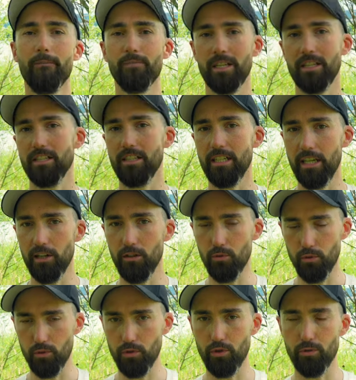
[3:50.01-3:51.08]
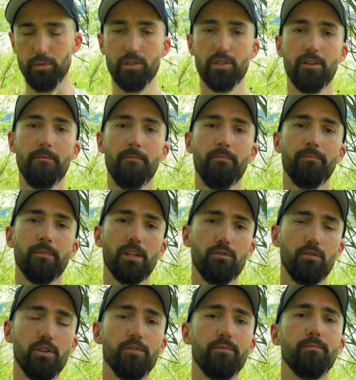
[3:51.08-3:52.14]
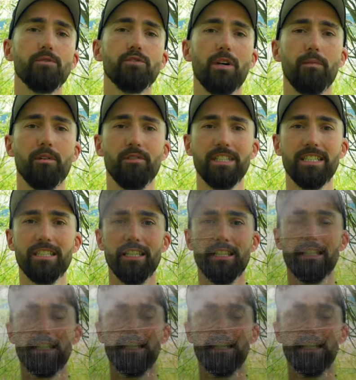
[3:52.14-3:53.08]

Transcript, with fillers: Das ist eher untypisch. Natürlich musst du aber auch wissen, dass es